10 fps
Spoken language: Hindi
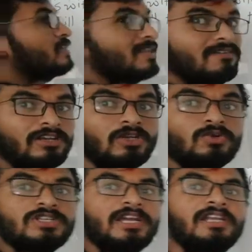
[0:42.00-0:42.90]
सेवेंटी
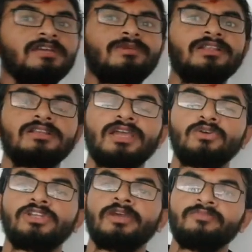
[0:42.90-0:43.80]
टू सेकेंड के बाद क्या
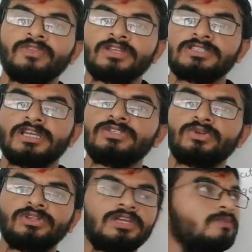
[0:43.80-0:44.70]
होती है चेंज
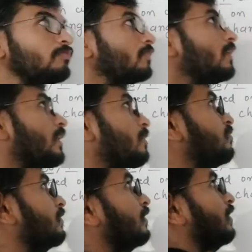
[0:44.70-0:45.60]
होती है
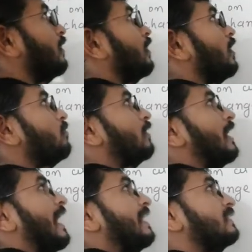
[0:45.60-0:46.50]
इफ द
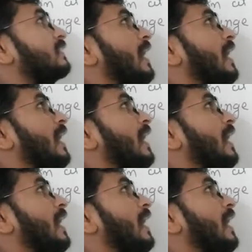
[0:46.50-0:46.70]
लाइट